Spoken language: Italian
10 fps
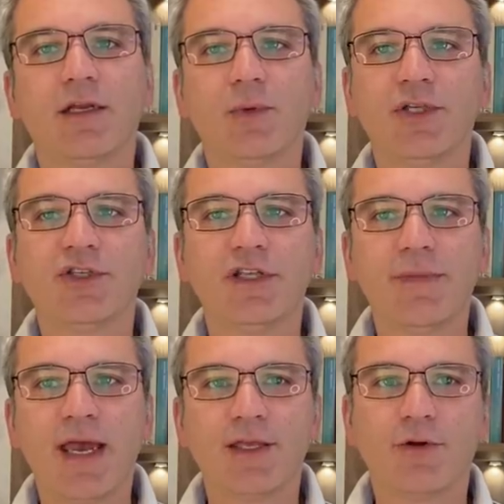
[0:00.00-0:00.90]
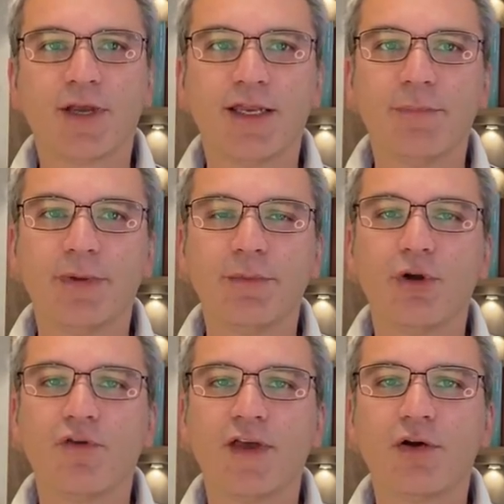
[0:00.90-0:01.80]
Luigi Di Maio che nel primo
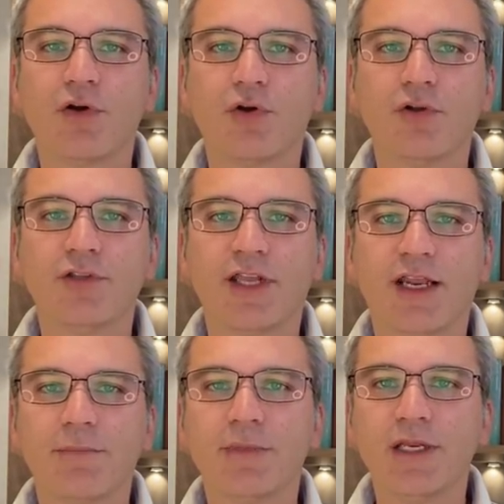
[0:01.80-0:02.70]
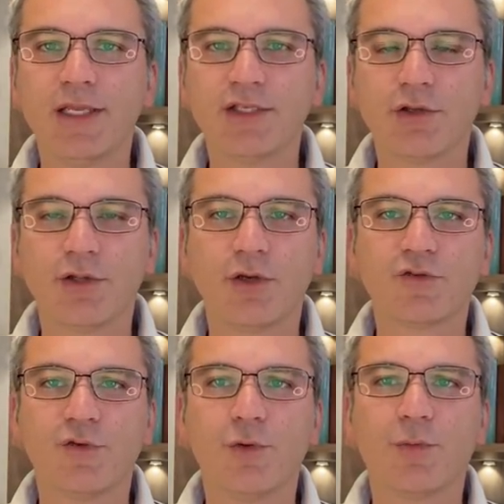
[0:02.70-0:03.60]
governo Conte era ministro dello
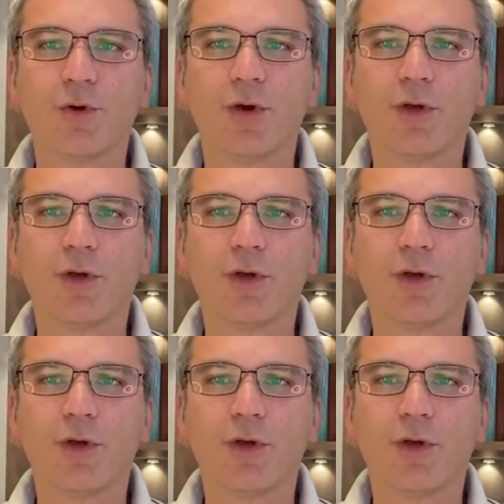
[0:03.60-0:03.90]
sviluppo